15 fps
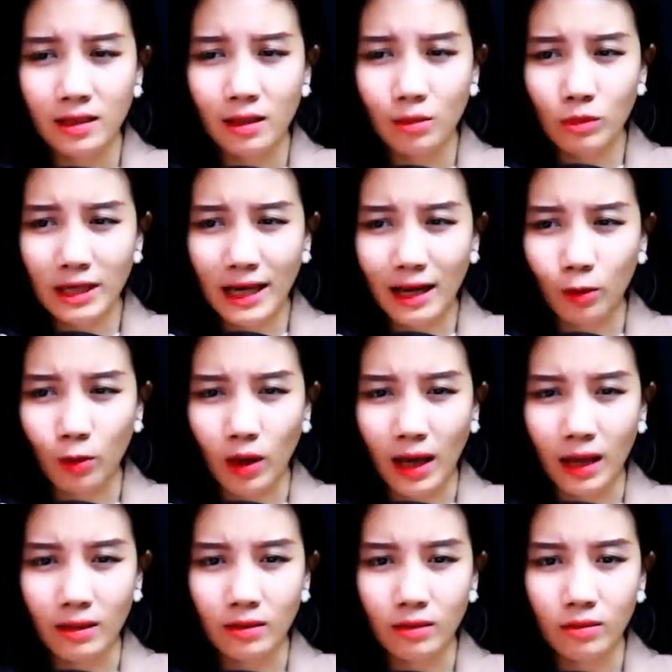Tâm trạng của
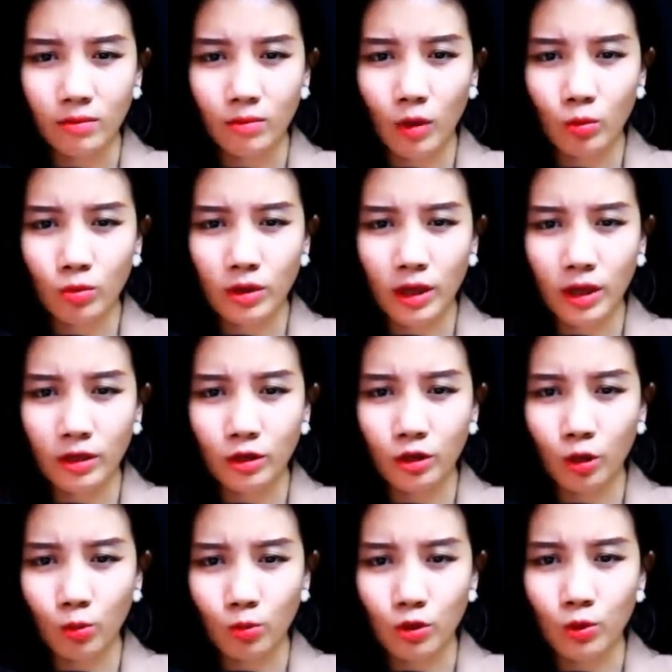hắn bỗng nhiên
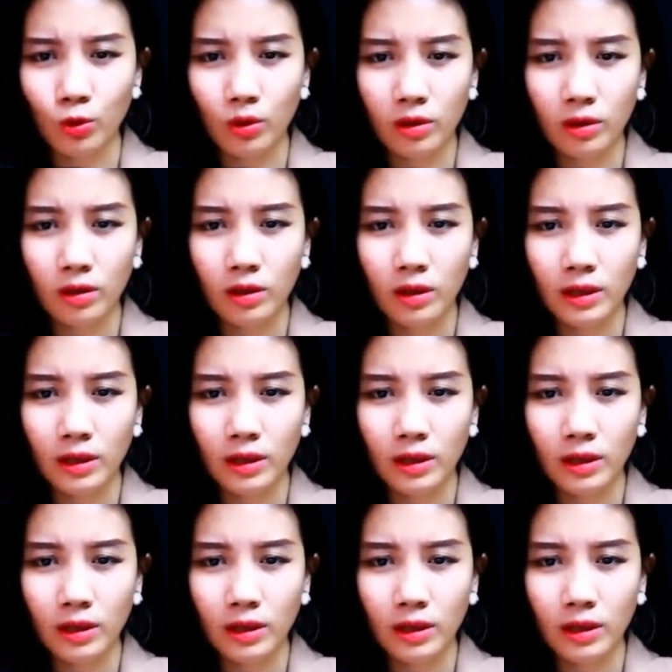trùng xuống